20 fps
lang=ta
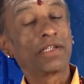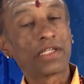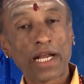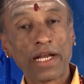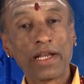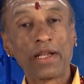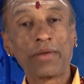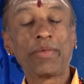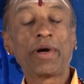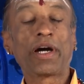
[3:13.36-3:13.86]

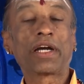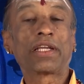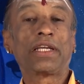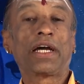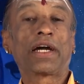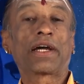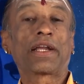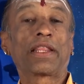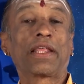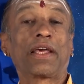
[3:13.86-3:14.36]
கண்டிப்பாக
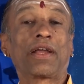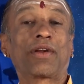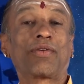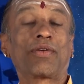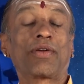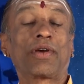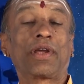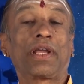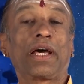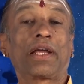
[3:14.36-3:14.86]
ஜாக்கிரதையாக
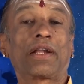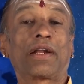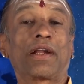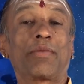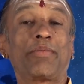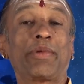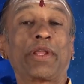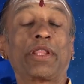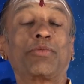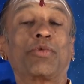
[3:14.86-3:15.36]
இருக்கணும்
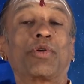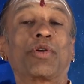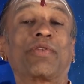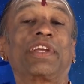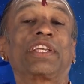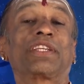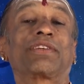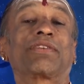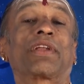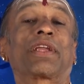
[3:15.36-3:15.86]
யாருன்னா பதிமூணு
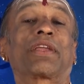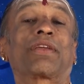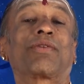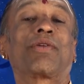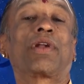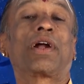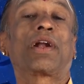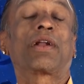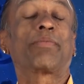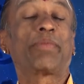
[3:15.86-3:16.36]
வயசு வரைக்கும்
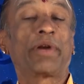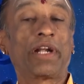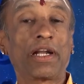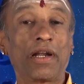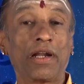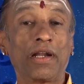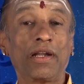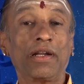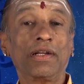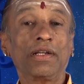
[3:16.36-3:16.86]
உண்டான
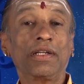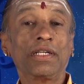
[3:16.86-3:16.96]
பெண்கள்